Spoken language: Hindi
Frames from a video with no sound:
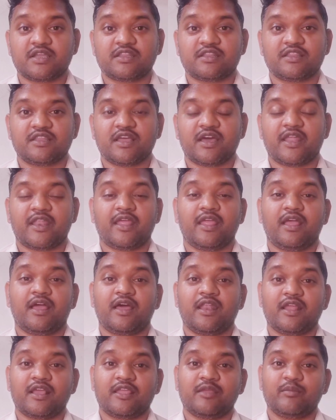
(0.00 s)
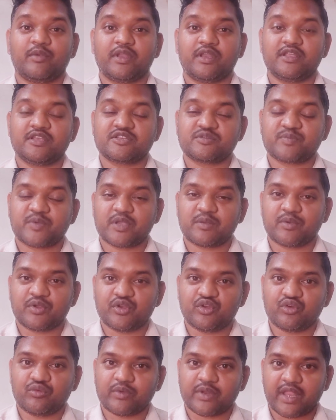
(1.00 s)
कितना आ रहा है हालांकि मैंने इस पर
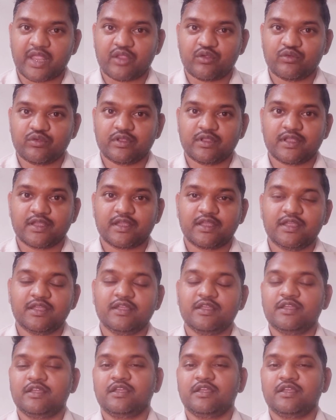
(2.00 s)
वीडियो बनाई हुई है